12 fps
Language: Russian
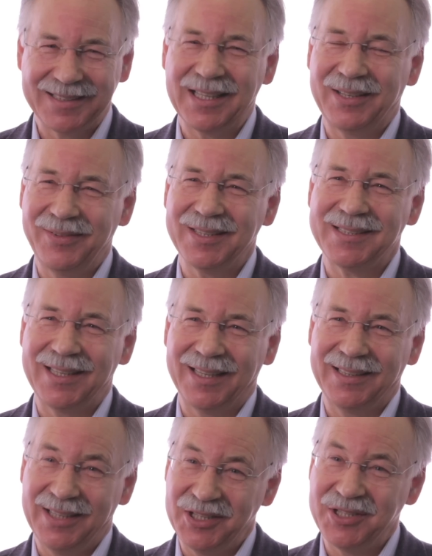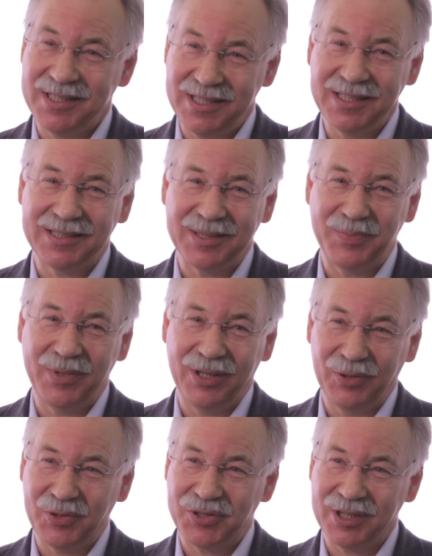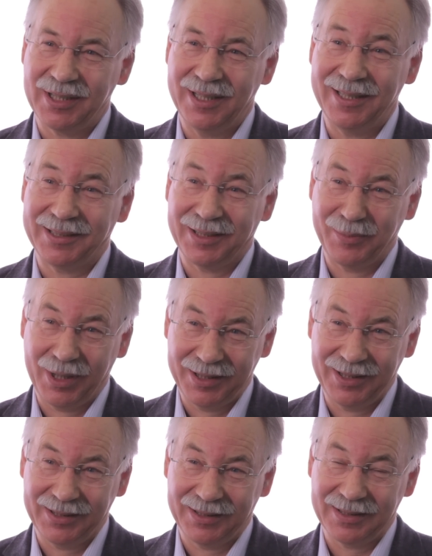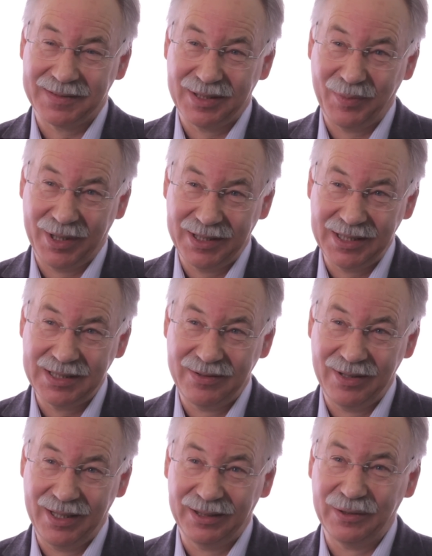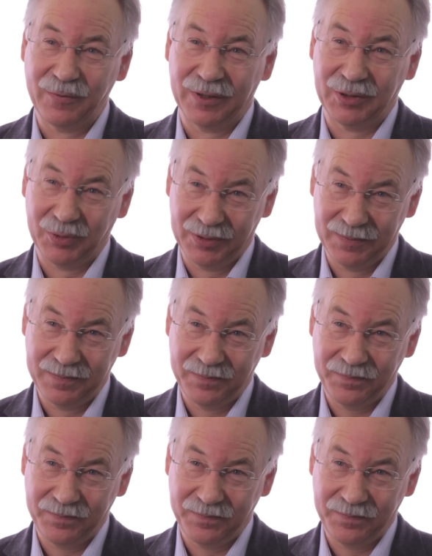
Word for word: соответственно, одна частица переносчик электромагнитных взаимодействий — это фотон.